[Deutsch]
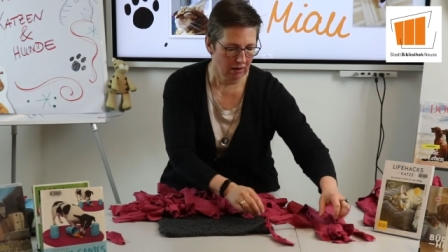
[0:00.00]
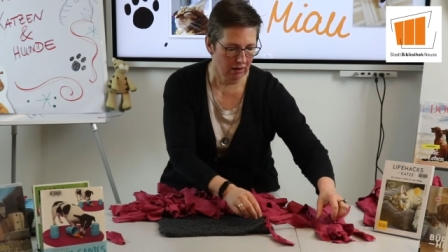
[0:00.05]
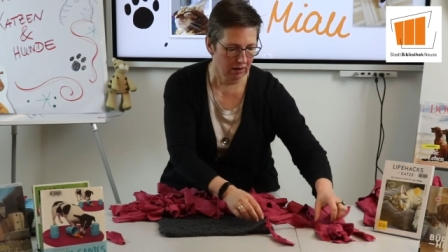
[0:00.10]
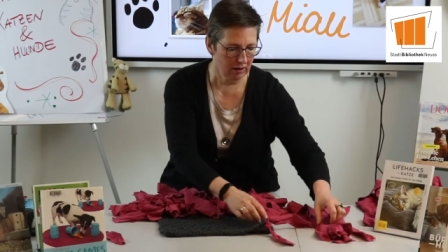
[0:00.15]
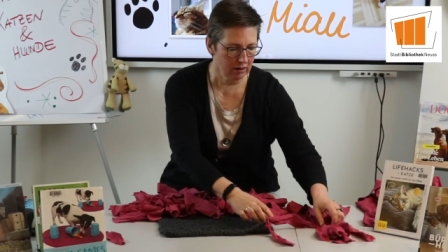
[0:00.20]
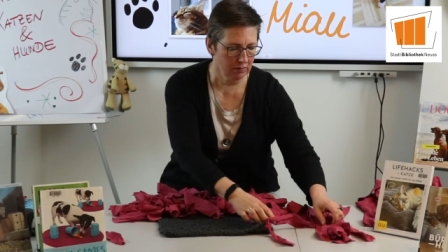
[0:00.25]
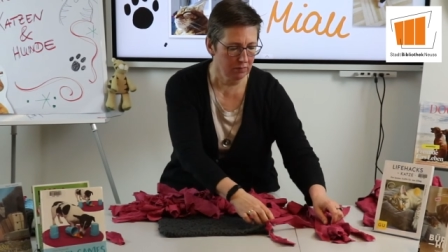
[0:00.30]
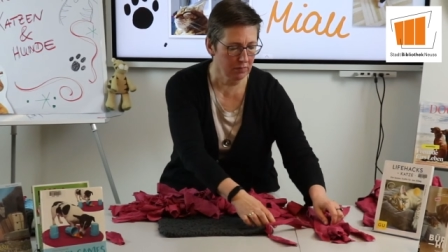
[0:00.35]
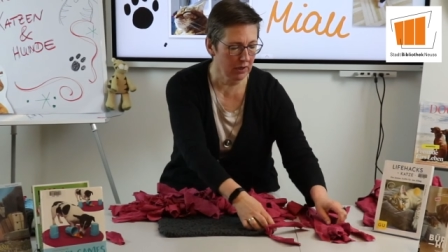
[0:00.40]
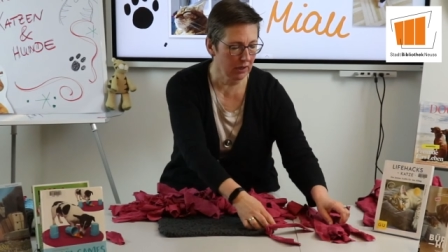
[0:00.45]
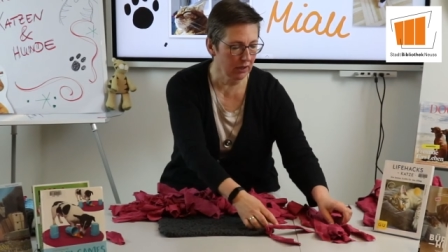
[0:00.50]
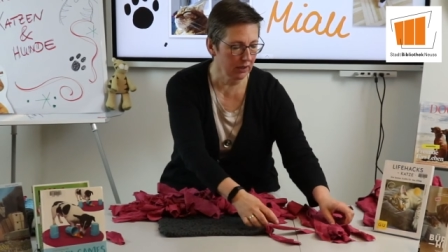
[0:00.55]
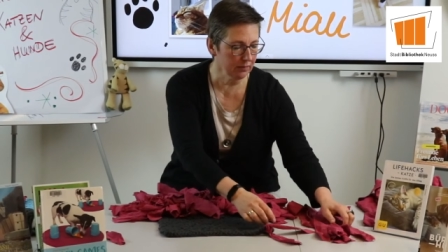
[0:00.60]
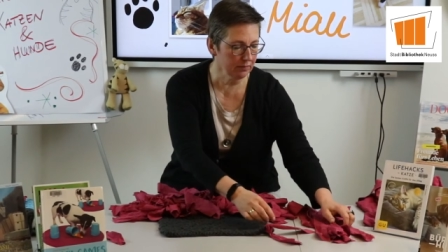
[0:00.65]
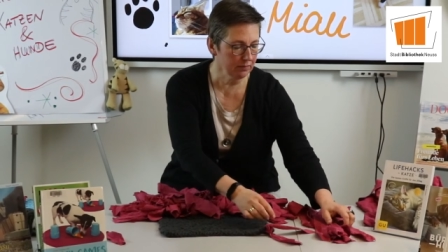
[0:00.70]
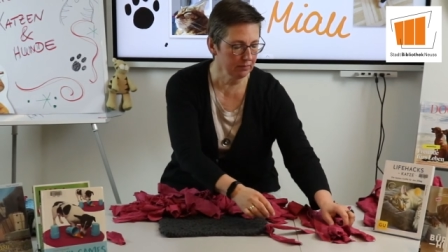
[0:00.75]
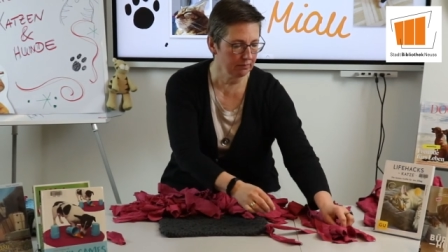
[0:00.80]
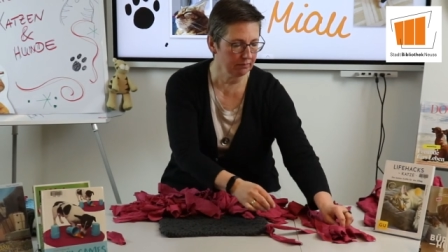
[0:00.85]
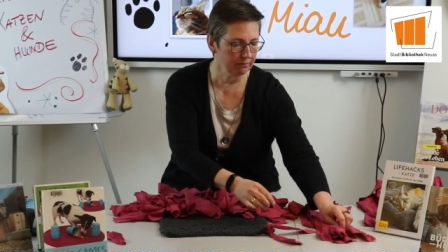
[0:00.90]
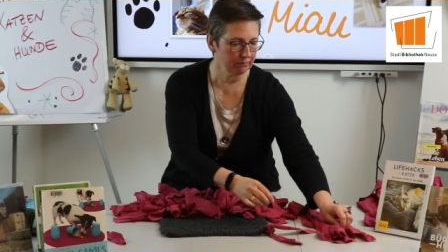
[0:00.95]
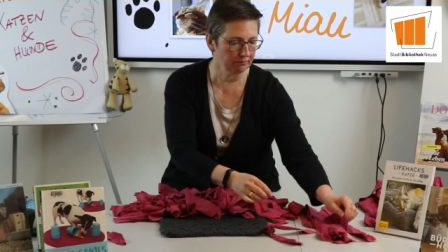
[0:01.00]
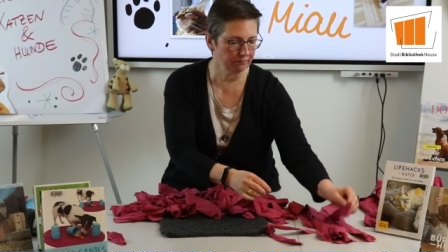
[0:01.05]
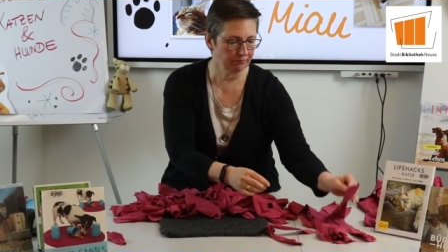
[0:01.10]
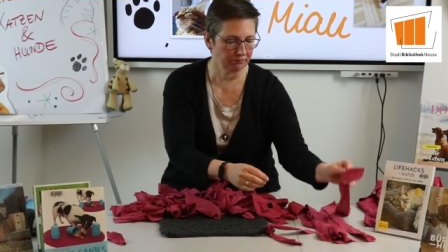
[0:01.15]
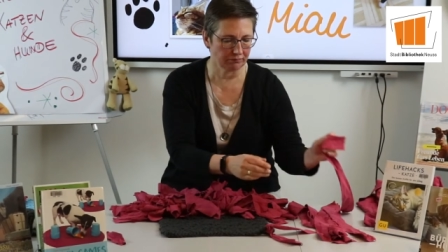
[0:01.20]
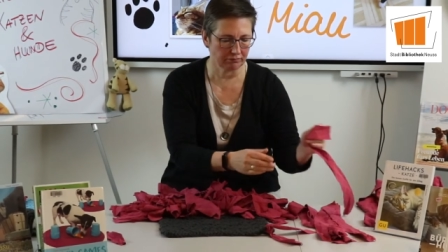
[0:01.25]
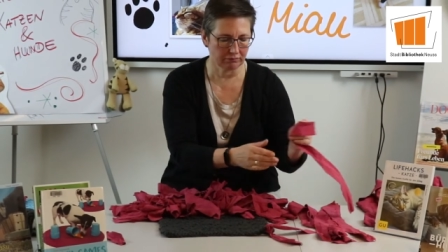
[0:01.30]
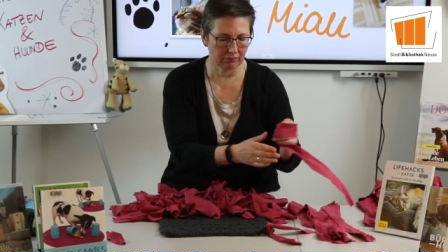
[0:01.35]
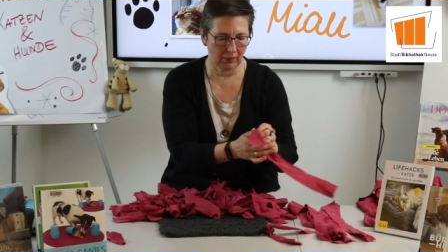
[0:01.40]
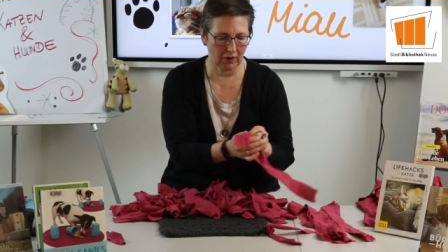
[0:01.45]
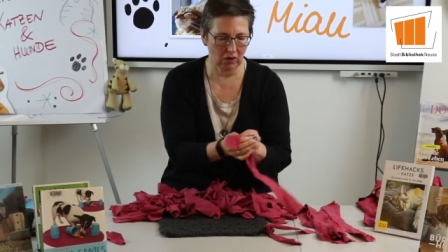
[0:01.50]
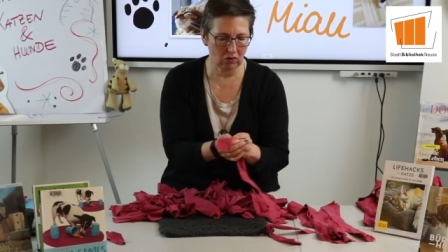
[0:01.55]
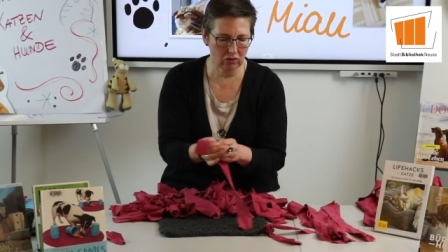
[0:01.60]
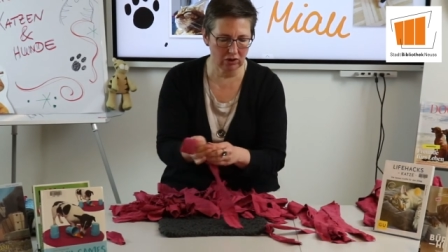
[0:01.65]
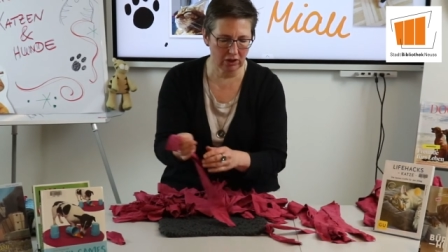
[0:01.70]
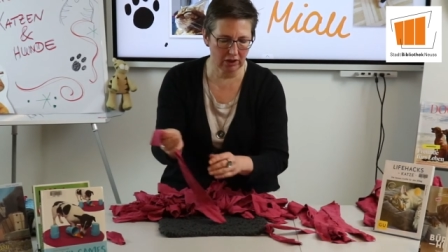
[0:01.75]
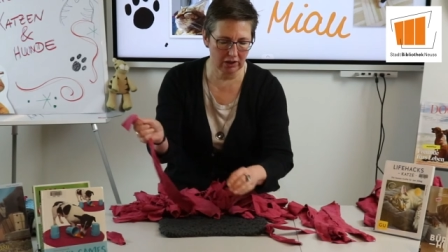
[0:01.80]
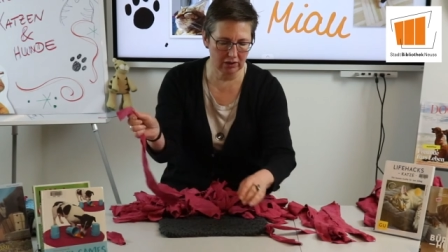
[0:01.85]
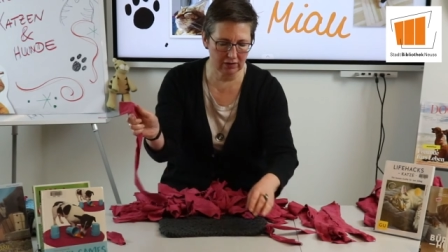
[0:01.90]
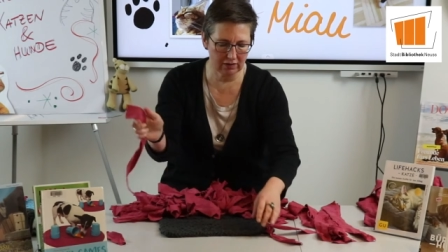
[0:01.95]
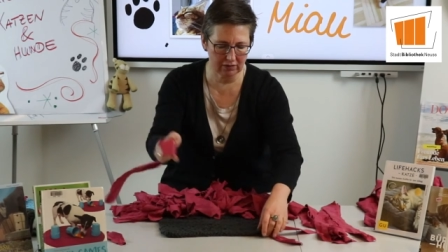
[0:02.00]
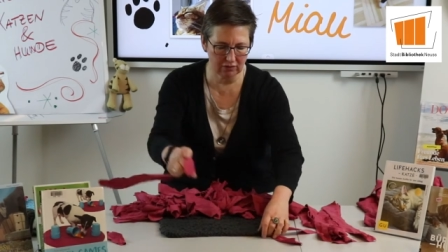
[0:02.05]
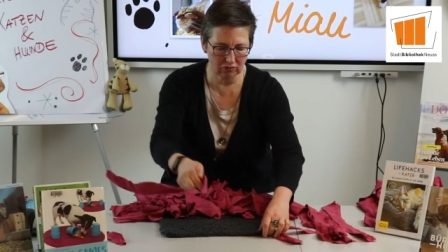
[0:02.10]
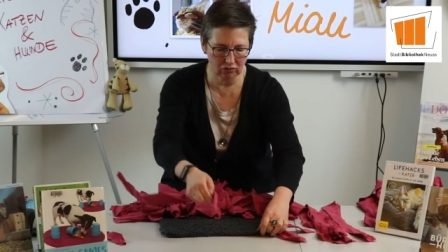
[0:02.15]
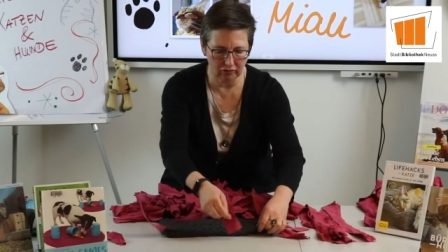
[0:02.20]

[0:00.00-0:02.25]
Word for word: Einmal und dann geht das